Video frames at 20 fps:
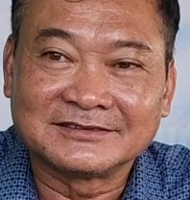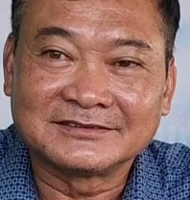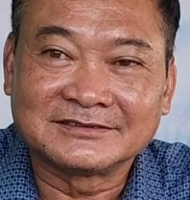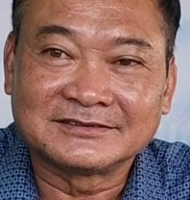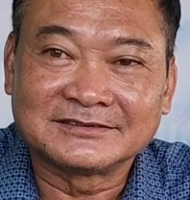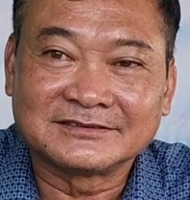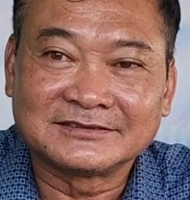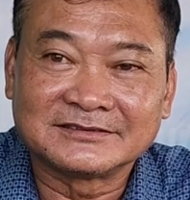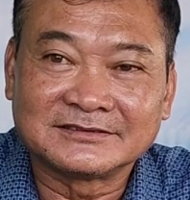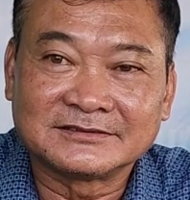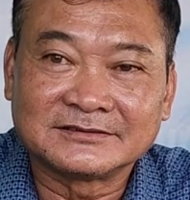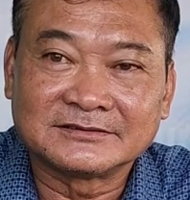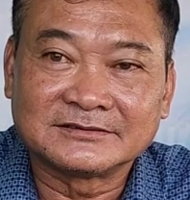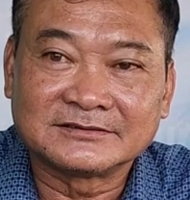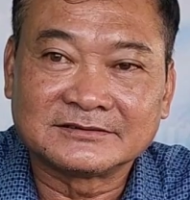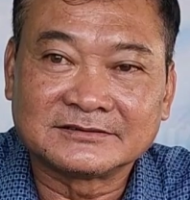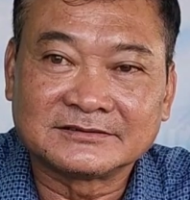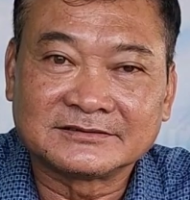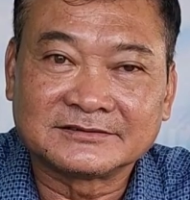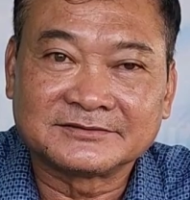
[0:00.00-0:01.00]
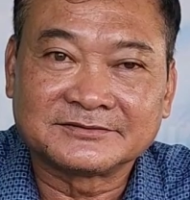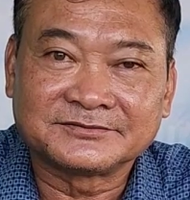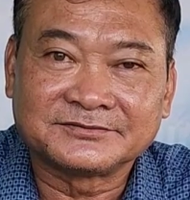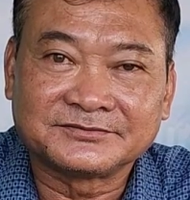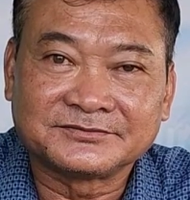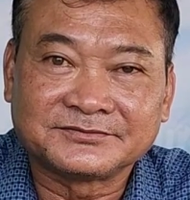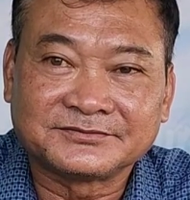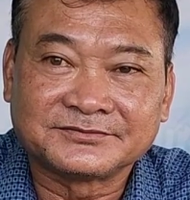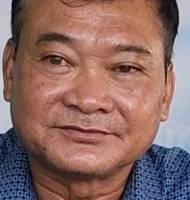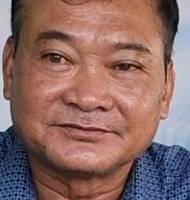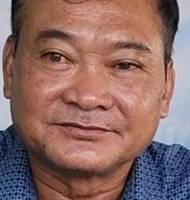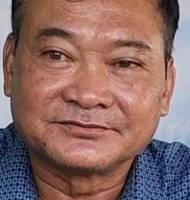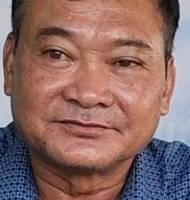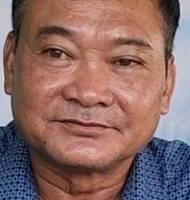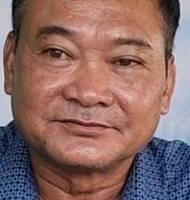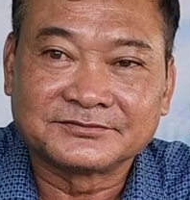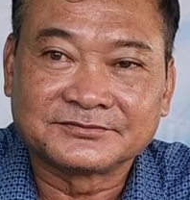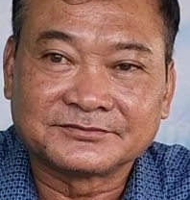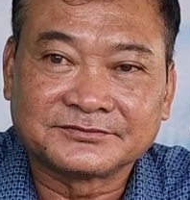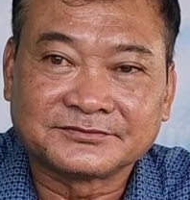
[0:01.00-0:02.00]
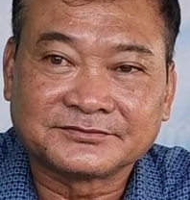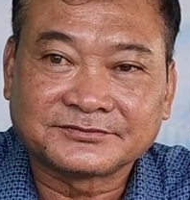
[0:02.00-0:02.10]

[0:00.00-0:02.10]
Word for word: tại thì cái thu nhập ờ,